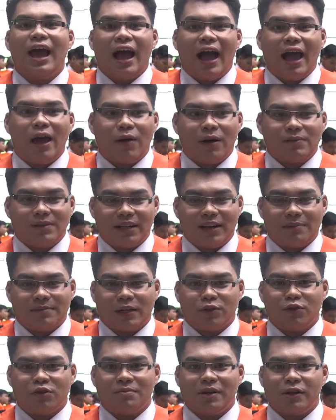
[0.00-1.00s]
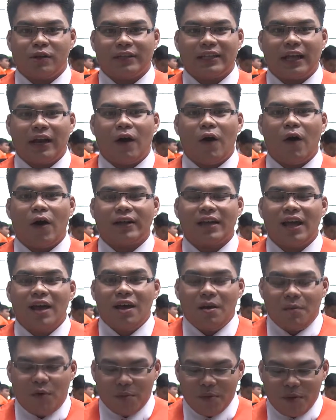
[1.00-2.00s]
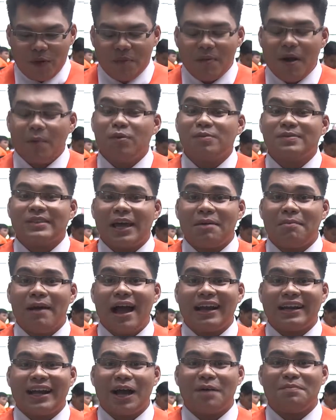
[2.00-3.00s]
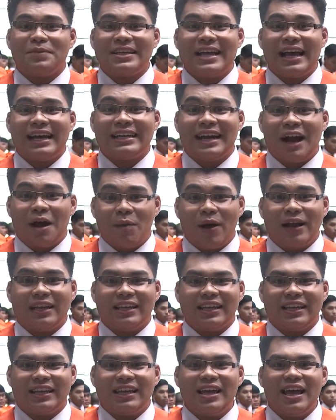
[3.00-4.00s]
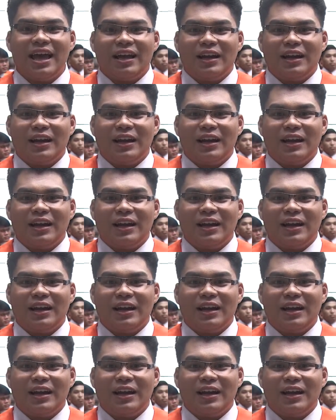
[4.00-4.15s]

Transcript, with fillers: ให้ความสนับสนุนมาโดยตลอด ผมมีความภาคภูมิใจมากนะครับที่ได้รางวัลนนี้